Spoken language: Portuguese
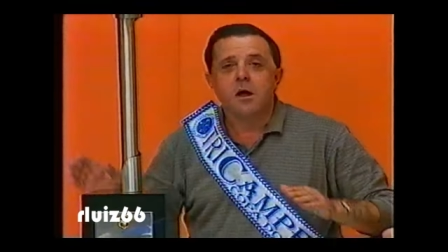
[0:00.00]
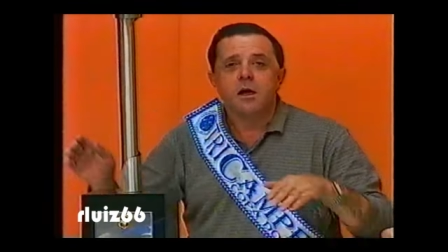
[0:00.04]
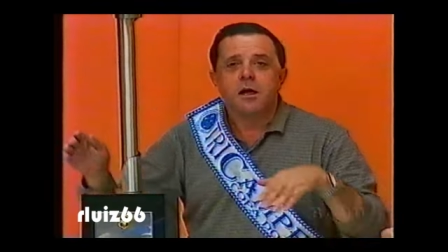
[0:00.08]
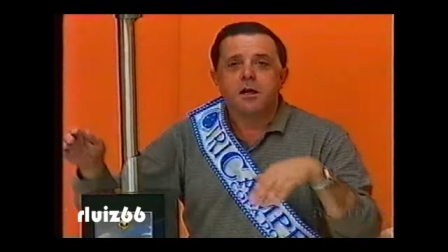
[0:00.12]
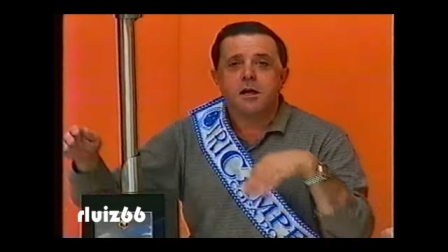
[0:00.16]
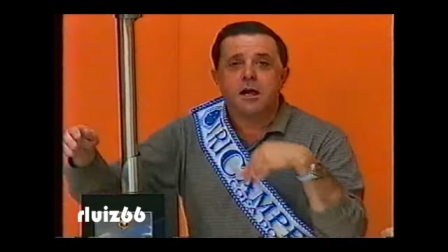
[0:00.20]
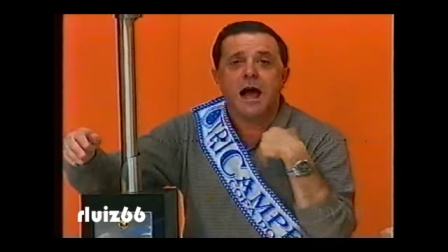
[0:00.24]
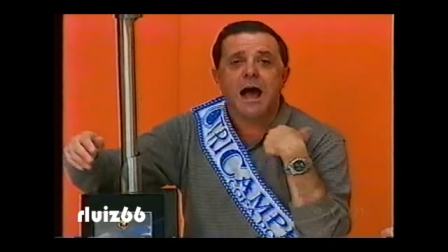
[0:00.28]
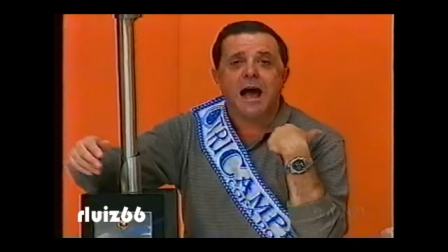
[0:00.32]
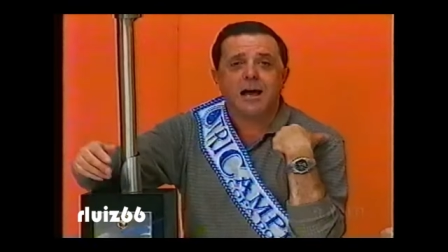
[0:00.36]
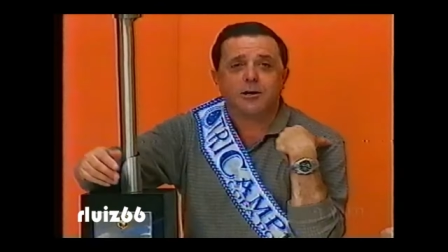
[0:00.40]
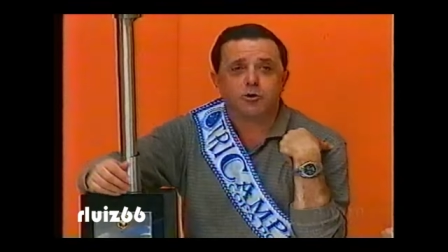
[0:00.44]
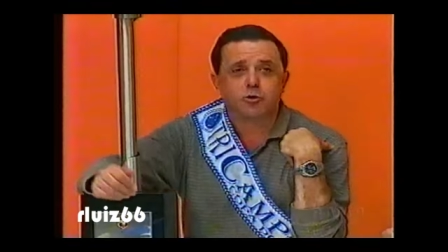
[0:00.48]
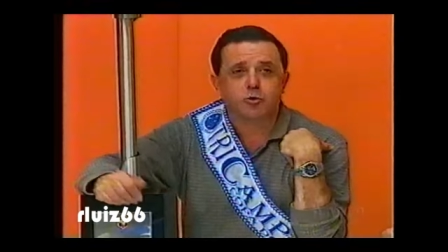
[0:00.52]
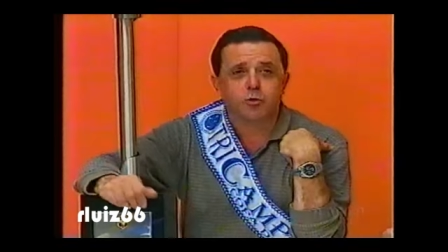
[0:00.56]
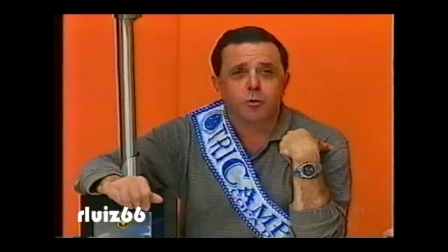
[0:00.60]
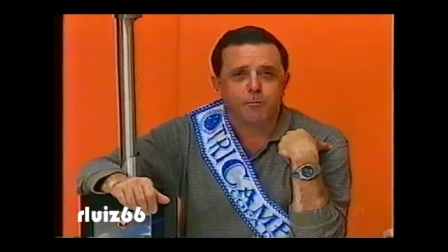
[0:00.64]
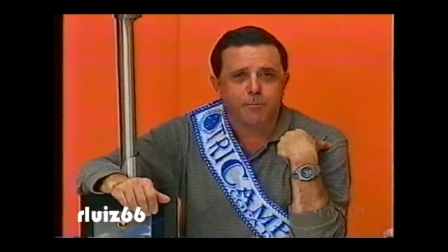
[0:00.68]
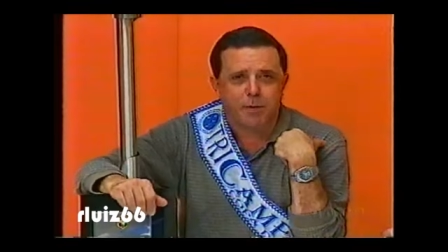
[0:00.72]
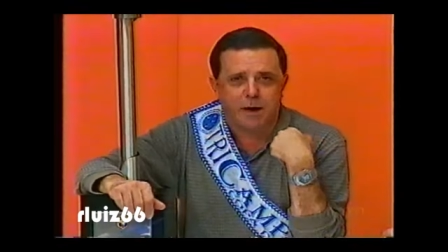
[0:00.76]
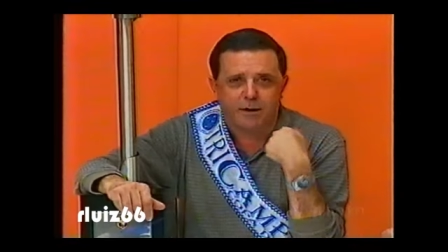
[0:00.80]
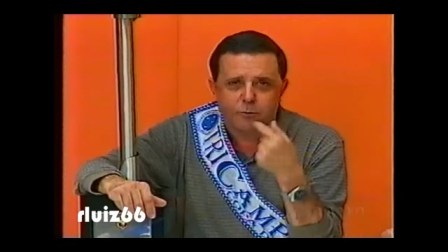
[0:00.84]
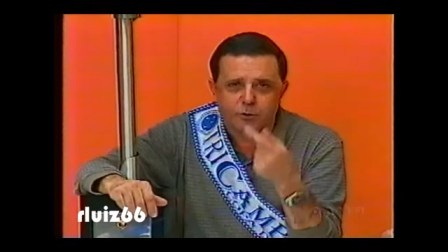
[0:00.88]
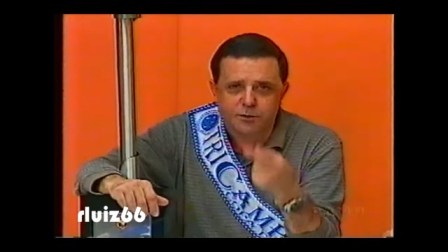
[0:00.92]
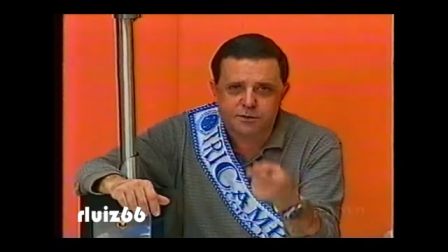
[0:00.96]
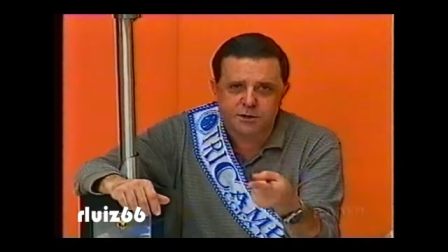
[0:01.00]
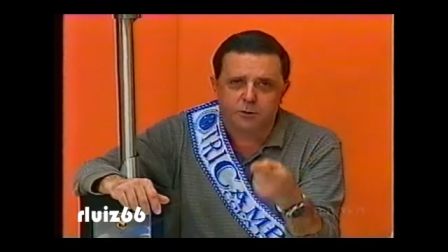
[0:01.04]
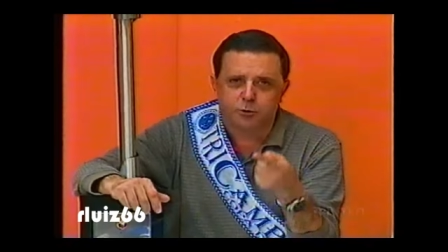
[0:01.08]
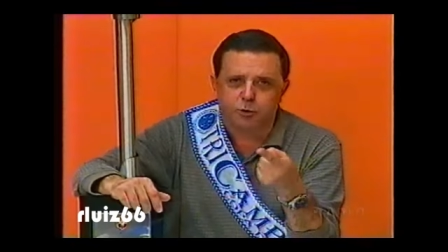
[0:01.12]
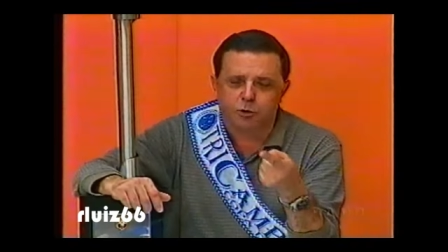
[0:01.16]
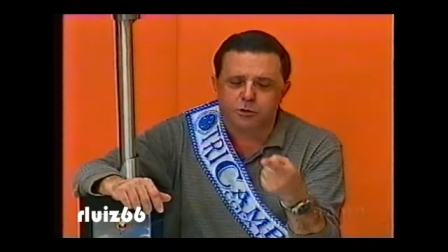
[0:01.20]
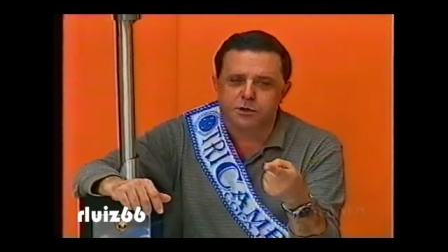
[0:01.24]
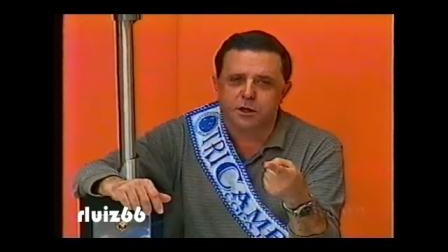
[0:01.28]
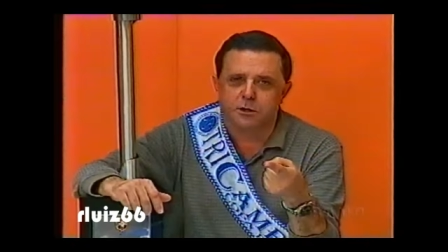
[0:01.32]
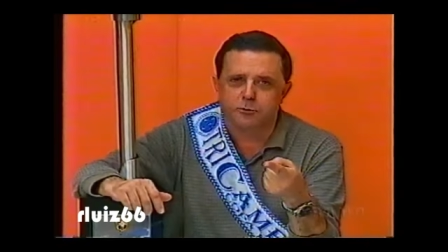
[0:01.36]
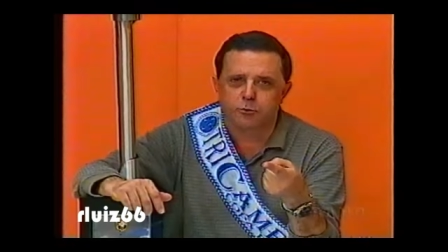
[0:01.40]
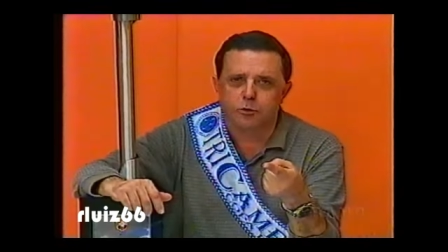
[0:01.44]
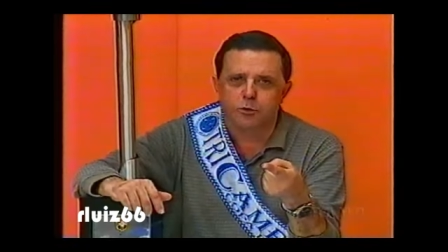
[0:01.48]
E acho, para você
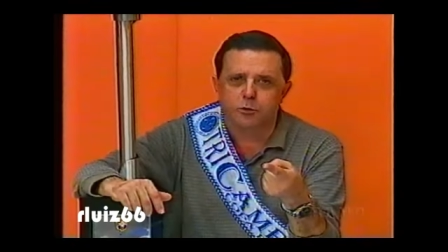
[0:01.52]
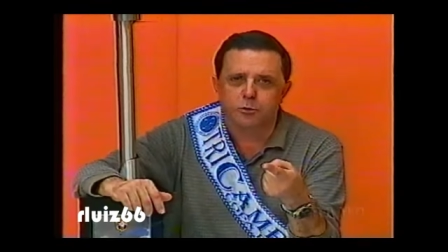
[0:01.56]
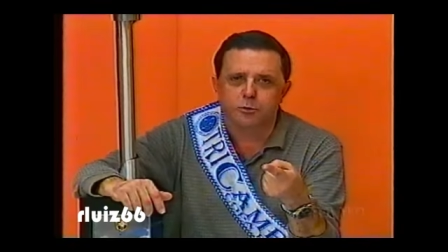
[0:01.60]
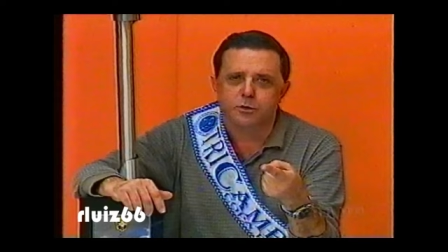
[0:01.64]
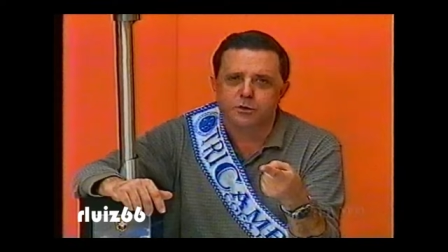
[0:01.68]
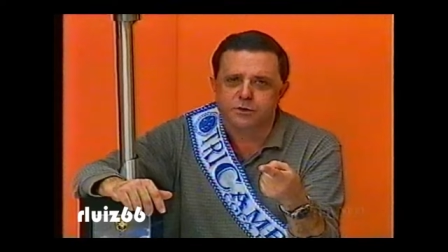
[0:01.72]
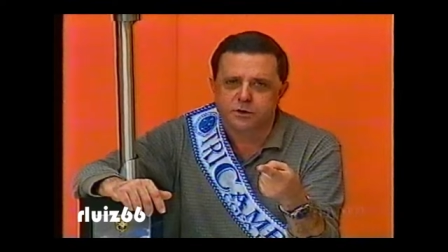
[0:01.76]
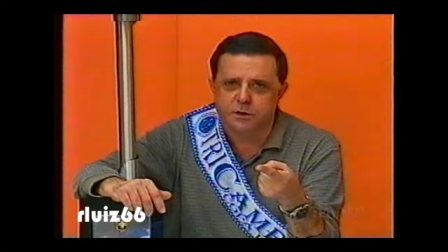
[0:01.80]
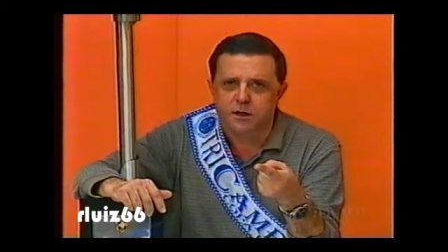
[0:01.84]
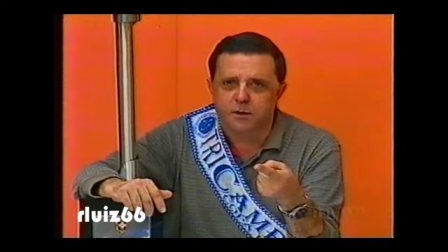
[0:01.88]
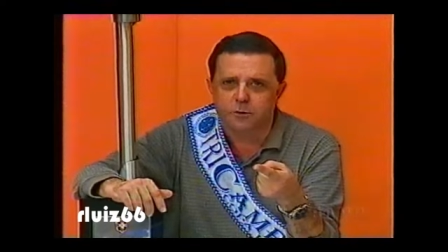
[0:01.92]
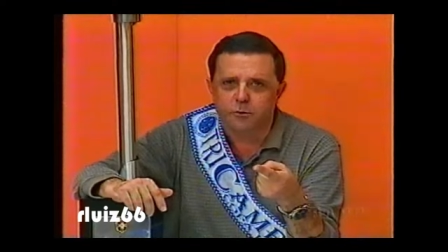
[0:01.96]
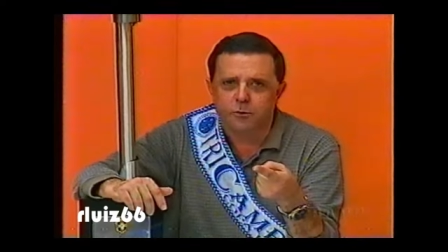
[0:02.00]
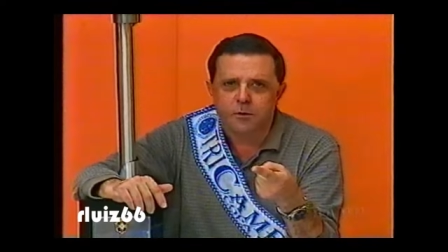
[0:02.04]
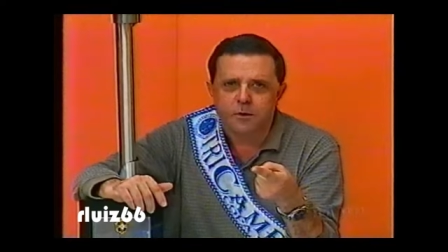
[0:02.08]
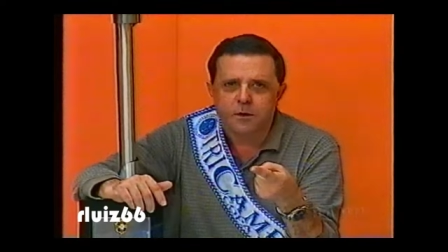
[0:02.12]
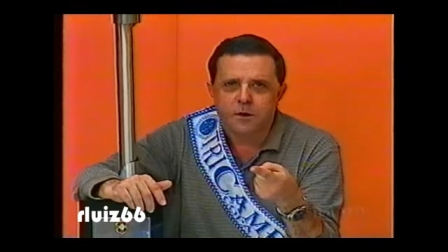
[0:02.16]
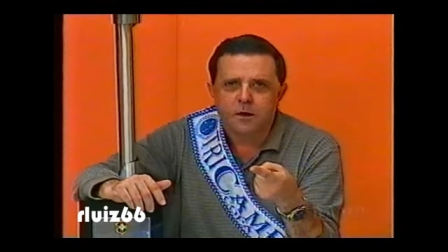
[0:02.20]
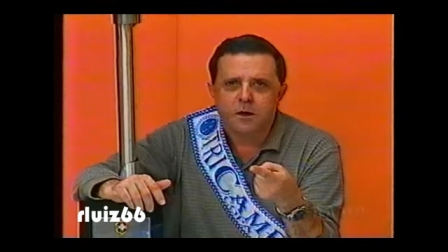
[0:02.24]
torcedor do Cruzeiro,